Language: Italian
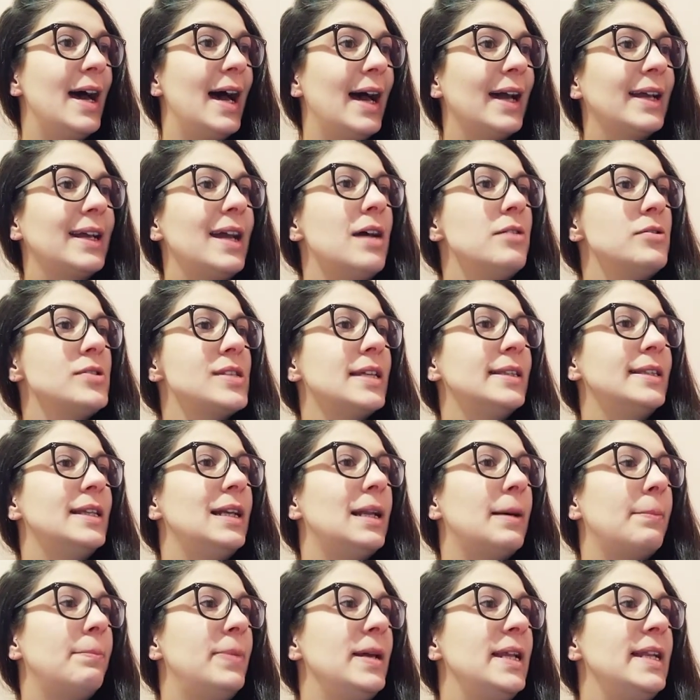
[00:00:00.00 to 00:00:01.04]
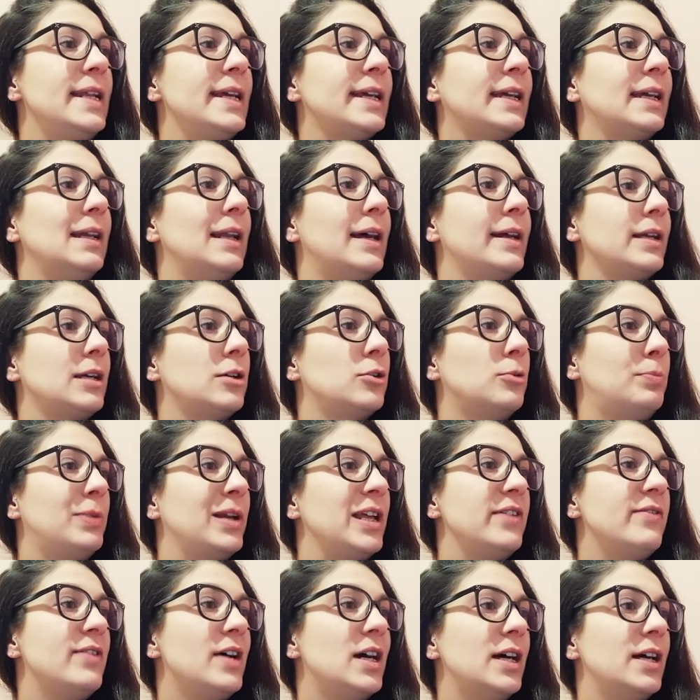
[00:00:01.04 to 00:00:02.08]
A causa della pelle che la
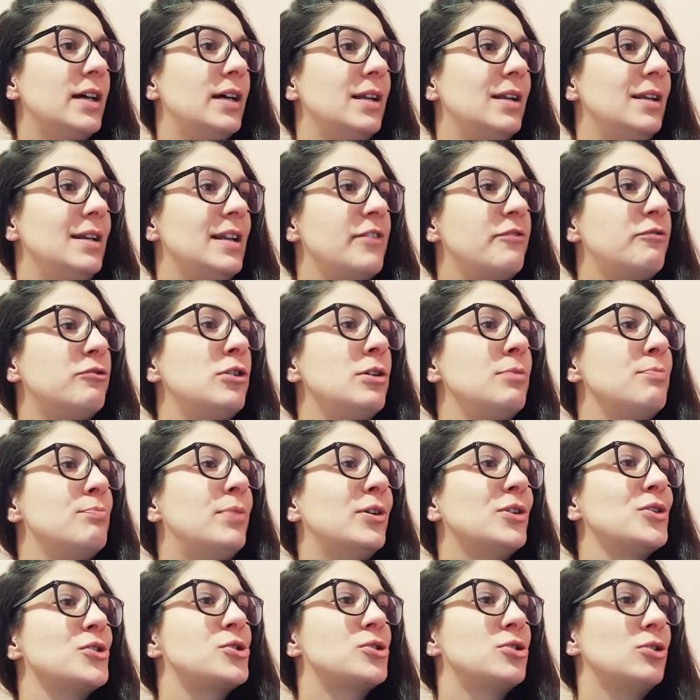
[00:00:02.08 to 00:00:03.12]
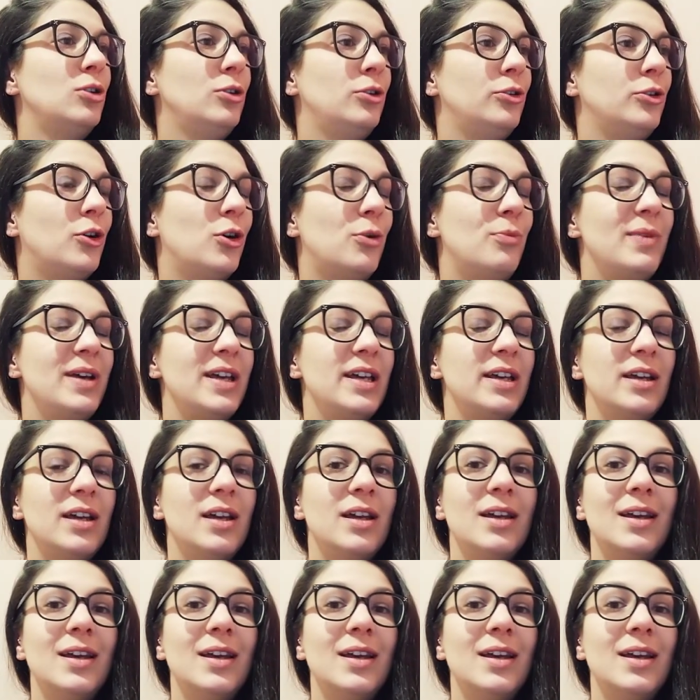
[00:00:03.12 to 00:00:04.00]
ricopriva, le fu imposto il nome